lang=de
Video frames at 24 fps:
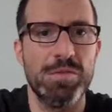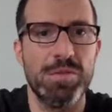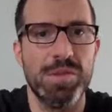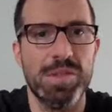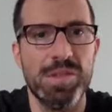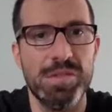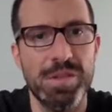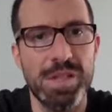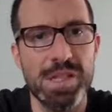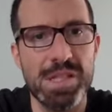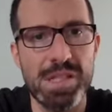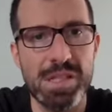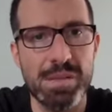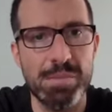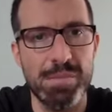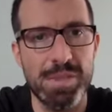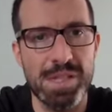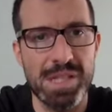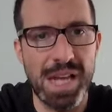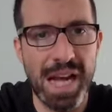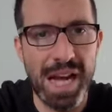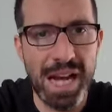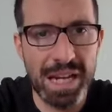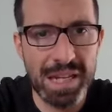von 14
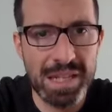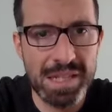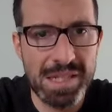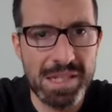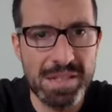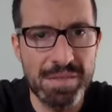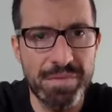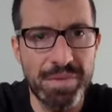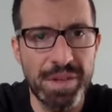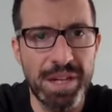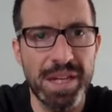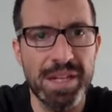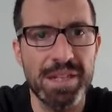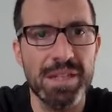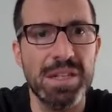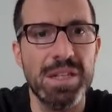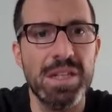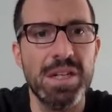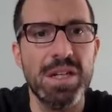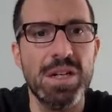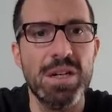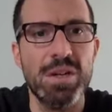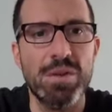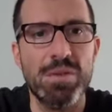bis 18 wären
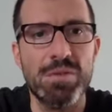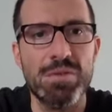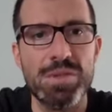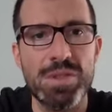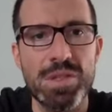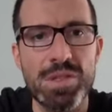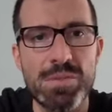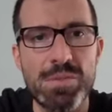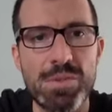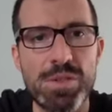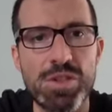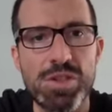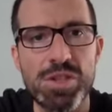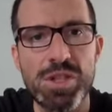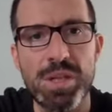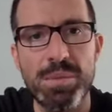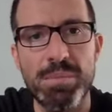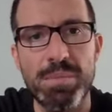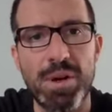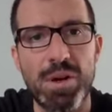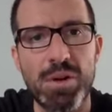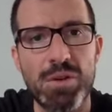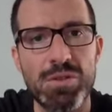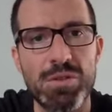und dazwischen
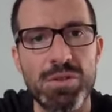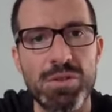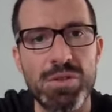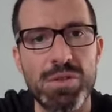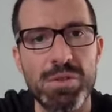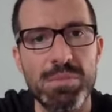eben auch noch